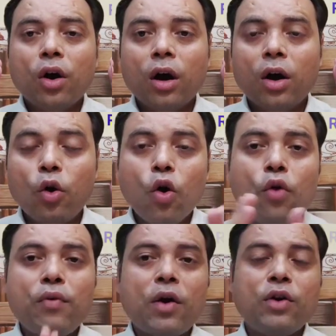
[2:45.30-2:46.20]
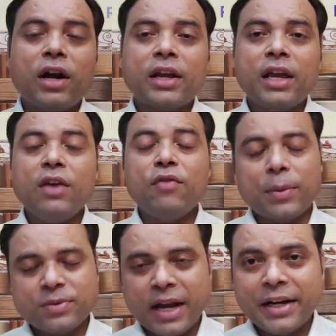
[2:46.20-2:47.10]
ओ फाउंडर की
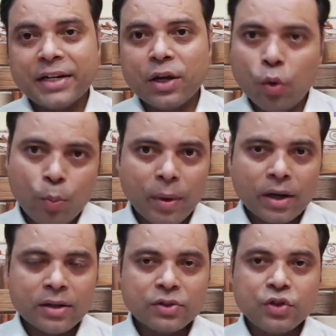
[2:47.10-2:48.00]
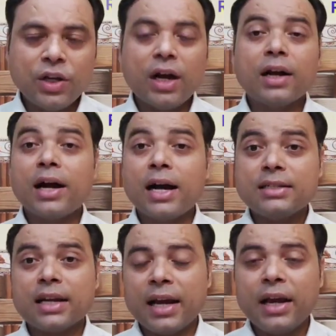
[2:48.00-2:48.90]
वेबसाइट के ऊपर जी हाँ कहा
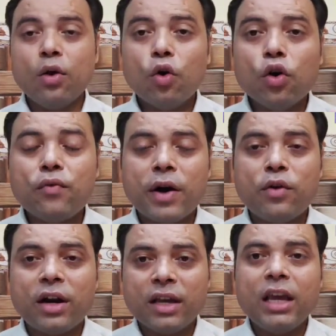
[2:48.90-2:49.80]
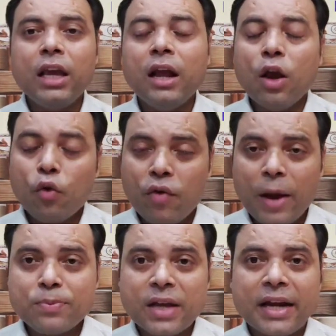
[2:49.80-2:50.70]
जाना है ओ फाउंडर की
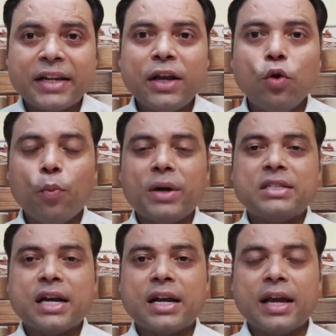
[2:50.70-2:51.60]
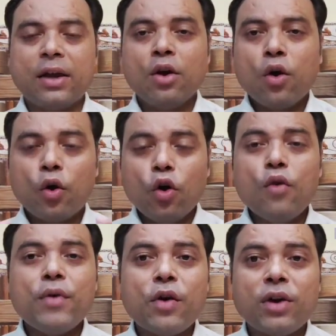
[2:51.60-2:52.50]
वेबसाइट के ऊपर जाना है
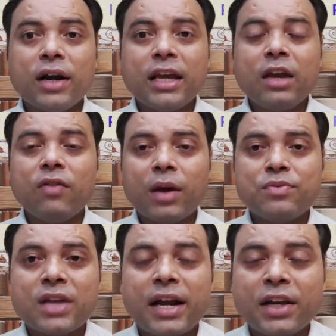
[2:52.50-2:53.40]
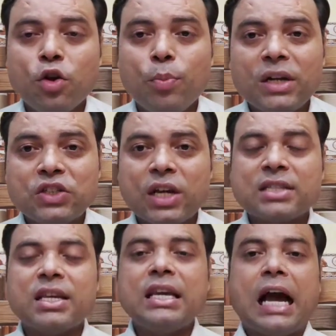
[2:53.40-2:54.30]
ओ फाउंडर की वेबसाइट के ऊपर
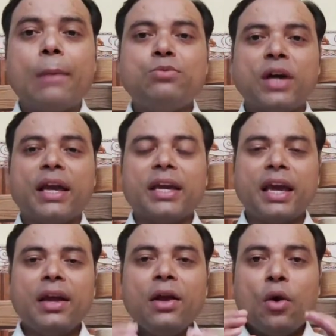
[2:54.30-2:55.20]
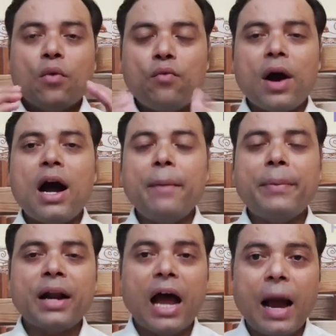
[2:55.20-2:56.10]
जैसे ही आप जाएंगे वहां
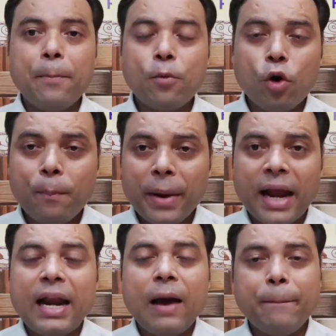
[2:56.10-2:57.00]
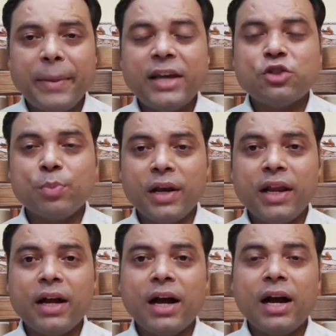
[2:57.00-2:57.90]
पर आपको पहला पेज
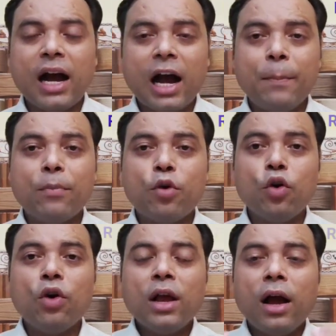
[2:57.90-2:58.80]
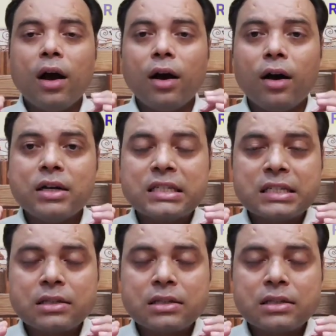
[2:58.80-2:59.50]
मिलेगा आपको आ,